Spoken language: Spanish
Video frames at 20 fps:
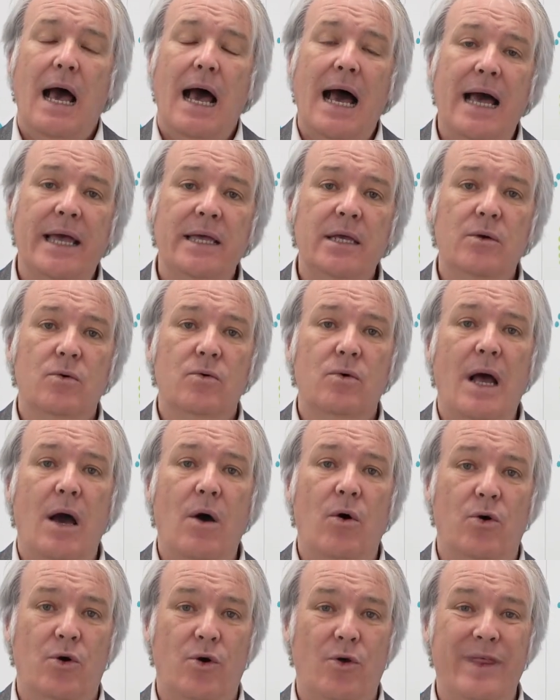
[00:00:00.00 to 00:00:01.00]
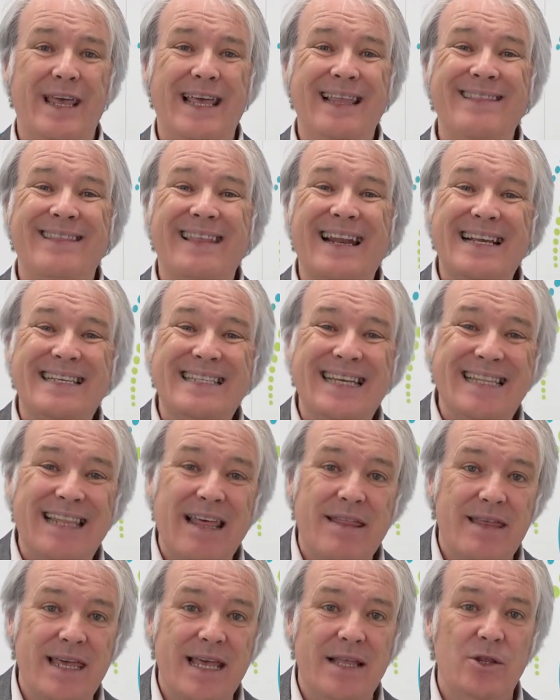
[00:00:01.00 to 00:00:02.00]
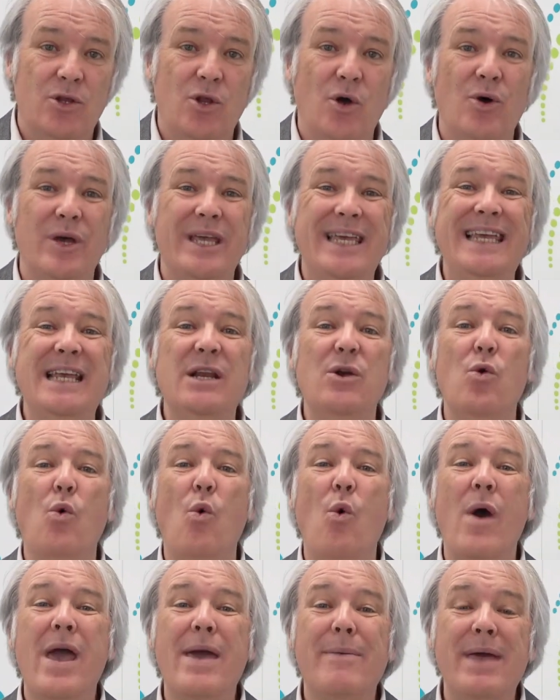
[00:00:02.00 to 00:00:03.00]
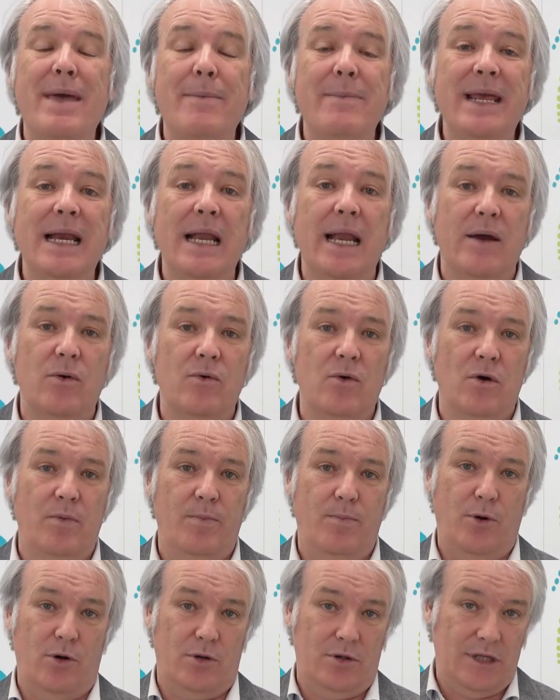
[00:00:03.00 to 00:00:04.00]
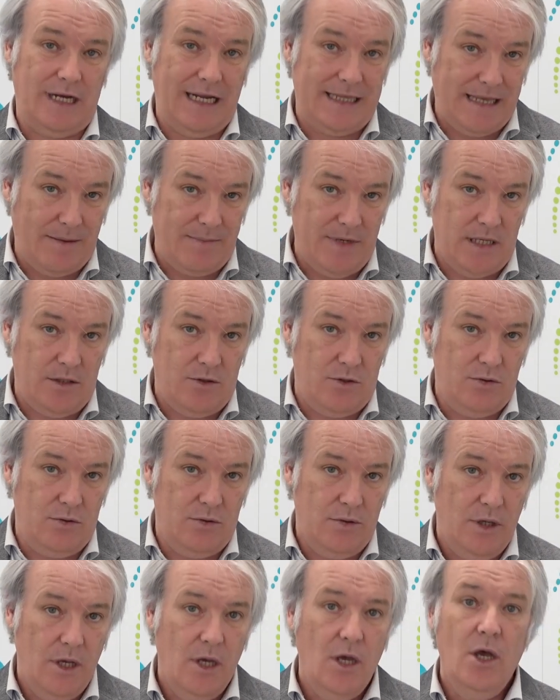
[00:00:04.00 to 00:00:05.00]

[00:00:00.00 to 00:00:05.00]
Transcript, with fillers: Hay un ahorro de entre 700 y 9.000 euros por tratamiento.